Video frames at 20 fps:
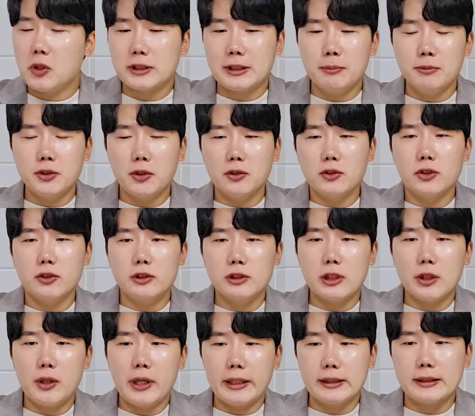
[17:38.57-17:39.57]

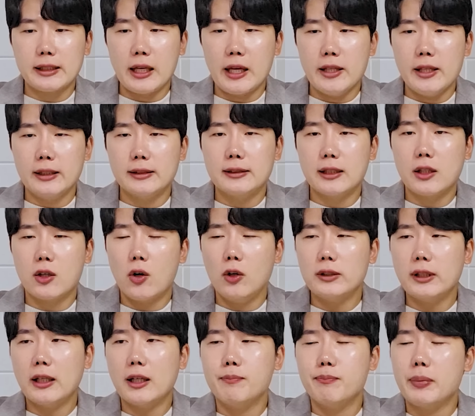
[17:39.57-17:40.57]
삼성전자와 SK이닉스의
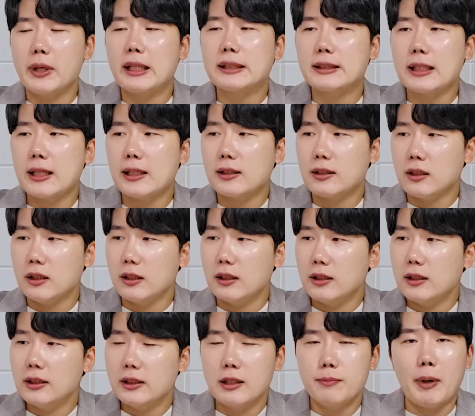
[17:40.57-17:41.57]
커다란 빅사이클,
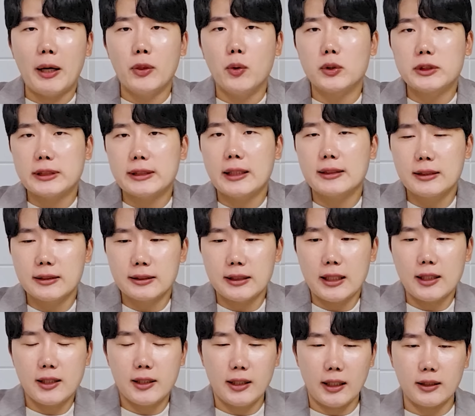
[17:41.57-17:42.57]
음. 이 반도체 상승
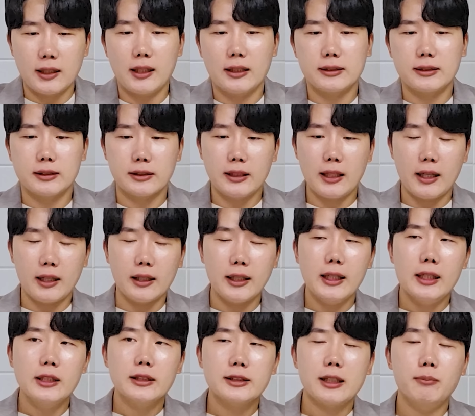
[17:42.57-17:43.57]
사이클이 나타났을 때
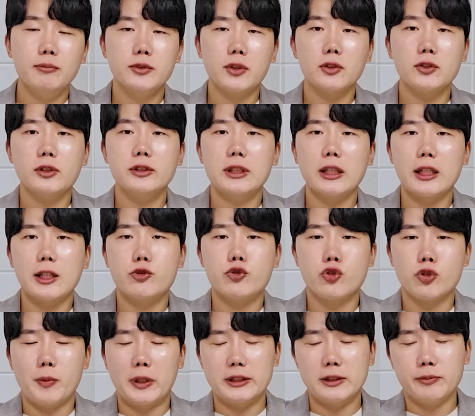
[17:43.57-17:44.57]
삼성전자
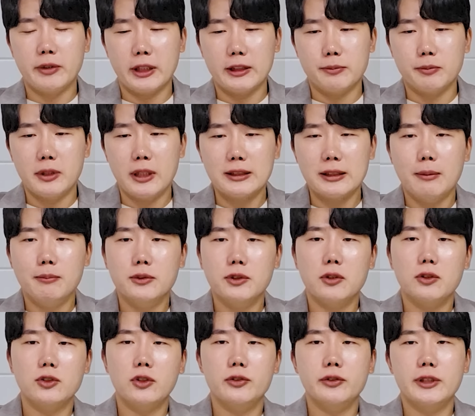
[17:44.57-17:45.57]
기준으로 말씀드리겠습니다.
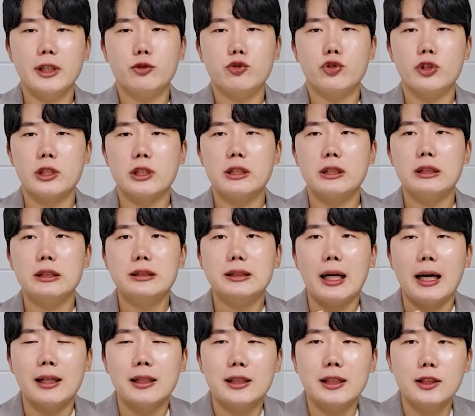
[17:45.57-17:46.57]
삼성전자 주식을
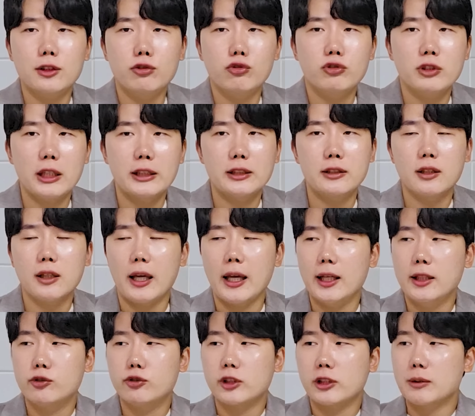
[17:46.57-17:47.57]
장기 투자하시는
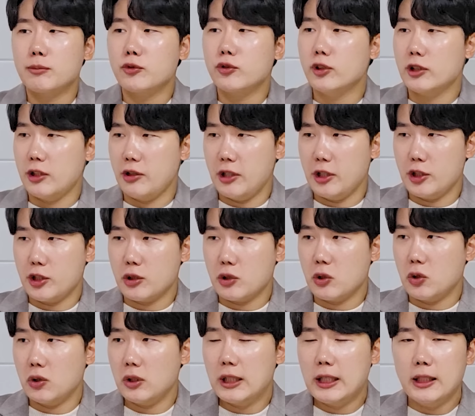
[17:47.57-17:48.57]
개인 투자자분들
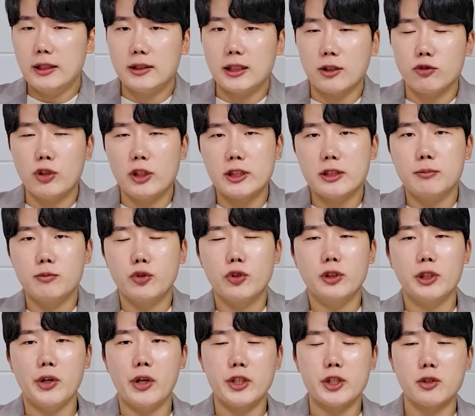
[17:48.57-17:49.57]
제외하시고 장터하시는 분들
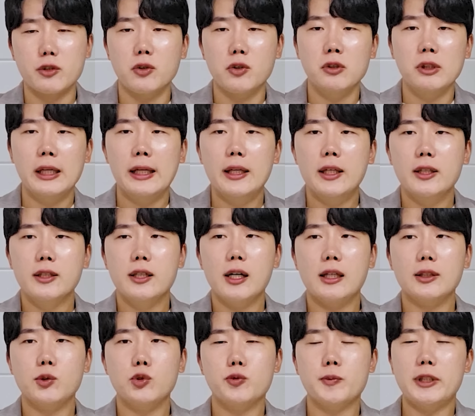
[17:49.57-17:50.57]
제외하시고
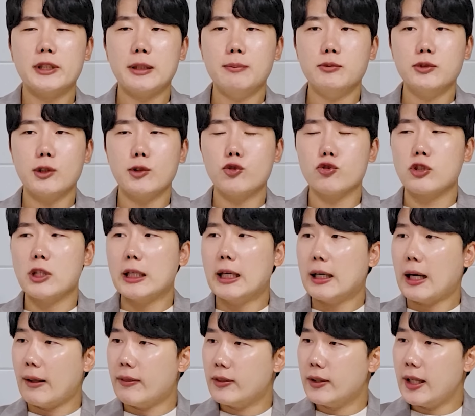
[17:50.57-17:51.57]
내가 요즘에 삼성 주가가
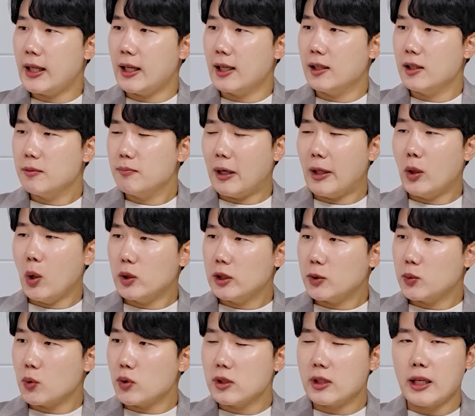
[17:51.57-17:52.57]
간대 반도체
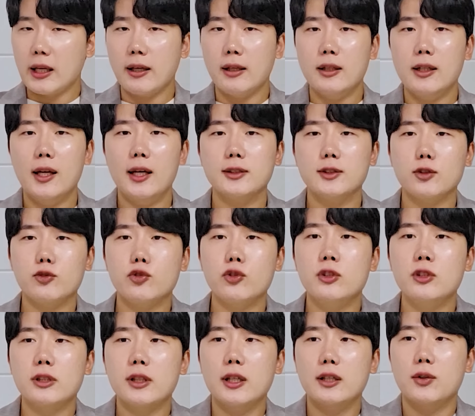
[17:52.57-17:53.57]
좋대 해서
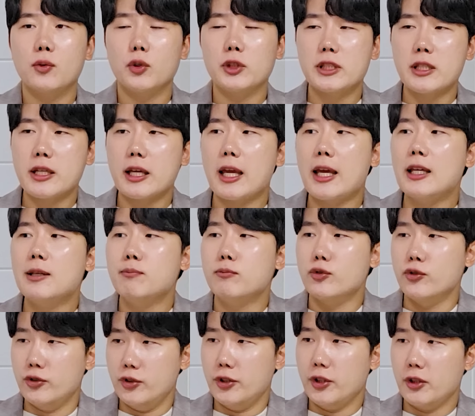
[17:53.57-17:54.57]
뒤늦게 들어오신
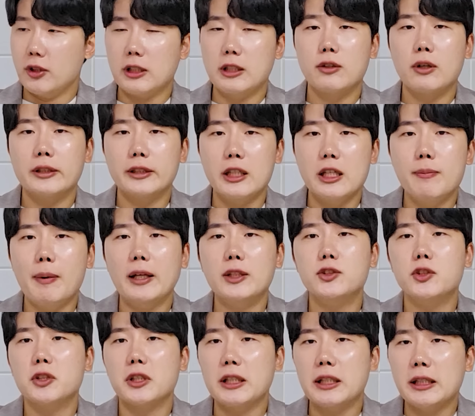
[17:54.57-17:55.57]
개인분들이요. 그러한
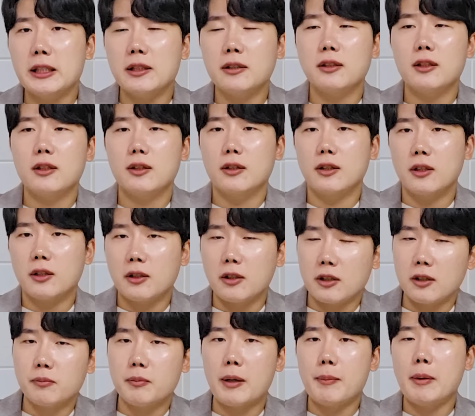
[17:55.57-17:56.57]
일반적인
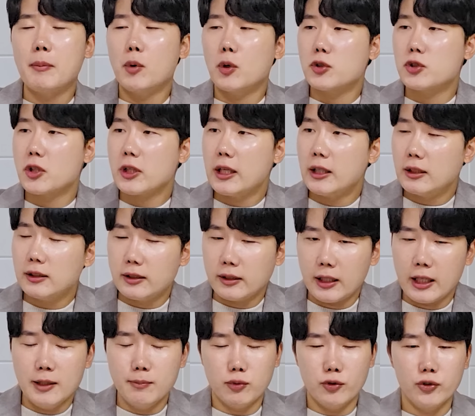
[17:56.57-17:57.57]
어, 매매 목적의
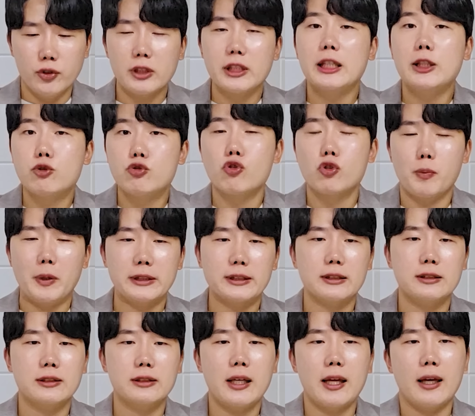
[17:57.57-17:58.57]
개인분들 기준으로
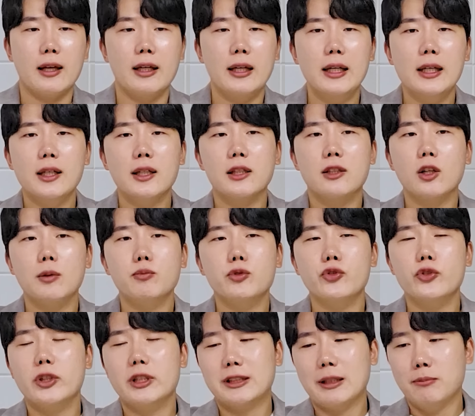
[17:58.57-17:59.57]
봤을 때 그런
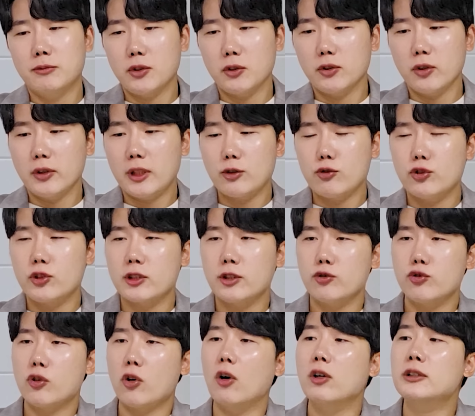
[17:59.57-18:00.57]
분들이 삼성전자 주식을
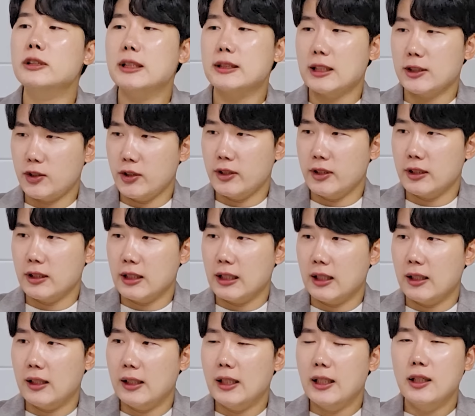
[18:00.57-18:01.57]
주로 언제 사셨는가?
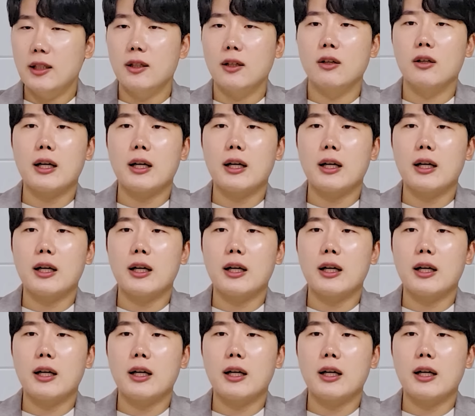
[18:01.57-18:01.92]
음. 어,